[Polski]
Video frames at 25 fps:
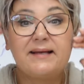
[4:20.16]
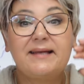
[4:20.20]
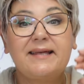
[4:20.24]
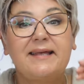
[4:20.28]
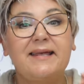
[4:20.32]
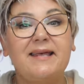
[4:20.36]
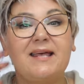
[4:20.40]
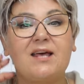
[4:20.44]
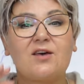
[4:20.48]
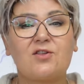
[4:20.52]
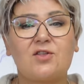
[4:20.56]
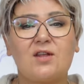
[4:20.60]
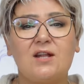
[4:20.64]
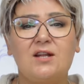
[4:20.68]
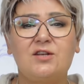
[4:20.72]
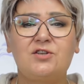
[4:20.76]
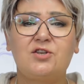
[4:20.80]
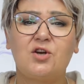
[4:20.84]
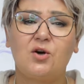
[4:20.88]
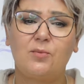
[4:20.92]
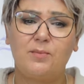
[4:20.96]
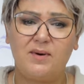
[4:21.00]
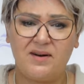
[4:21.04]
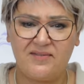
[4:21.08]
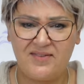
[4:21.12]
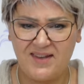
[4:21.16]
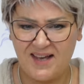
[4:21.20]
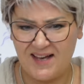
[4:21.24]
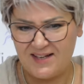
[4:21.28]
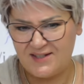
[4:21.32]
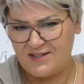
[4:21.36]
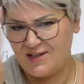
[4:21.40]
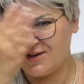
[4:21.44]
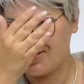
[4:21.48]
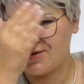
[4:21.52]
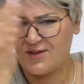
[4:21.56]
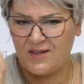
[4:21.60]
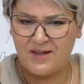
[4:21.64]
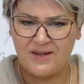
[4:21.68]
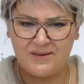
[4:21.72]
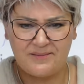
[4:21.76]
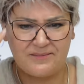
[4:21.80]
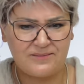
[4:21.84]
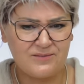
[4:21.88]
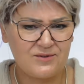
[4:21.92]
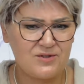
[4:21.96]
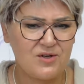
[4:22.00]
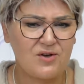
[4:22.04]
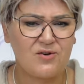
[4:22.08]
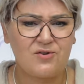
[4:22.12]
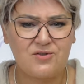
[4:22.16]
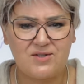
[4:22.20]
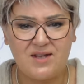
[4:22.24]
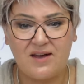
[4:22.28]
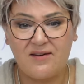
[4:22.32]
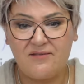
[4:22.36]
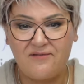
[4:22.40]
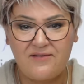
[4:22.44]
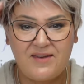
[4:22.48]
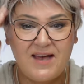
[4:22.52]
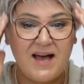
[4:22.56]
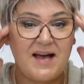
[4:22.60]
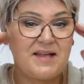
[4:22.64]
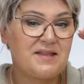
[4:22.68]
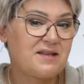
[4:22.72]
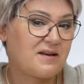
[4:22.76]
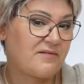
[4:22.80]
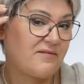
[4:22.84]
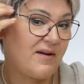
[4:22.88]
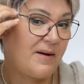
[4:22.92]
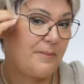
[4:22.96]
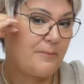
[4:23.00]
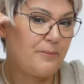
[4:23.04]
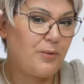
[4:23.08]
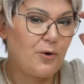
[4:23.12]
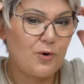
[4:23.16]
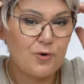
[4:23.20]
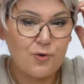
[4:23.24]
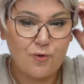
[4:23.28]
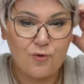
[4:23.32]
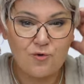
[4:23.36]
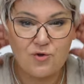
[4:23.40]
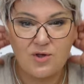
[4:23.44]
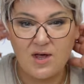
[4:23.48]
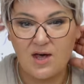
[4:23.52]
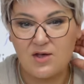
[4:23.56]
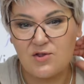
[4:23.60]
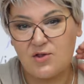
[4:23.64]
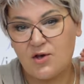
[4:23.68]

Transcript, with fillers: i jeżeli się obawiacie, że coś tam wiatr Wam porusza,